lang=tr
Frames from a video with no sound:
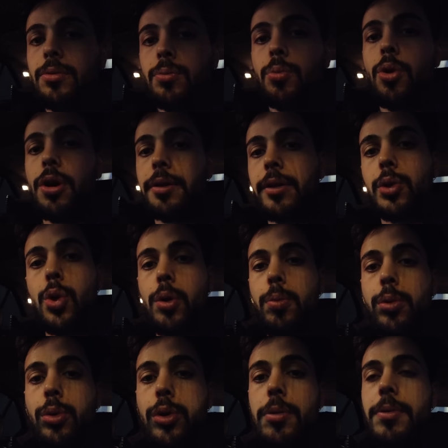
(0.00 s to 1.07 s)
Bu arada çok
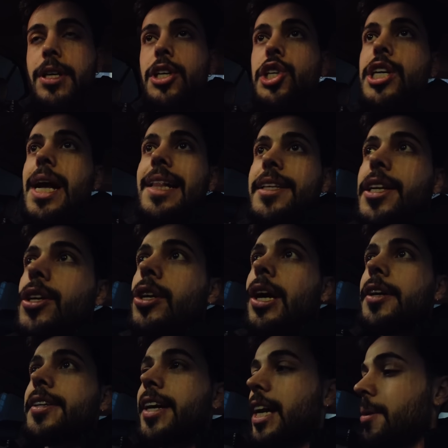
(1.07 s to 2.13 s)
mutluyum. Kış geldiğine göre
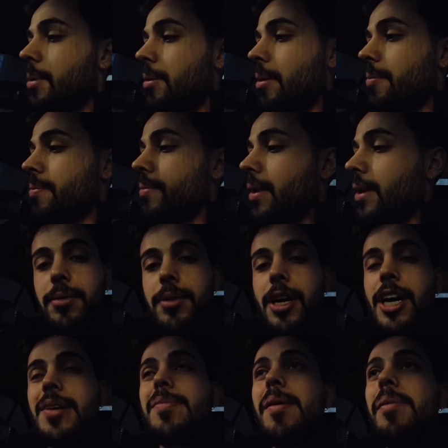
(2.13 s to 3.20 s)
artık arabam,
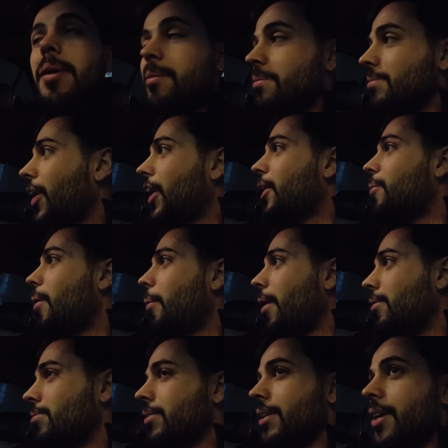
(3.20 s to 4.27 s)
arabam,
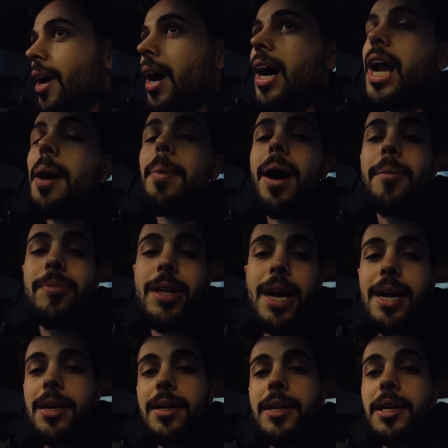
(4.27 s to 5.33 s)
arabam,
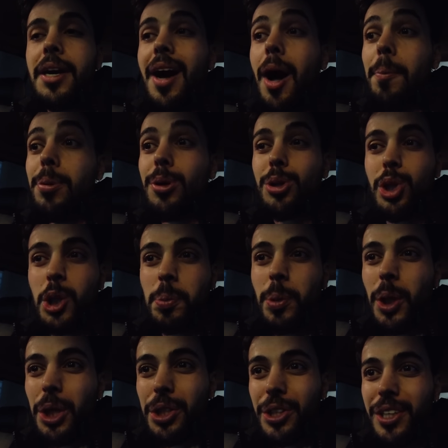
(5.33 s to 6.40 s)
arabamda abur
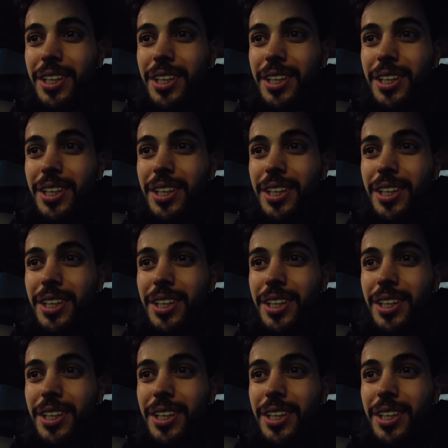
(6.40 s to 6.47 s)
cubur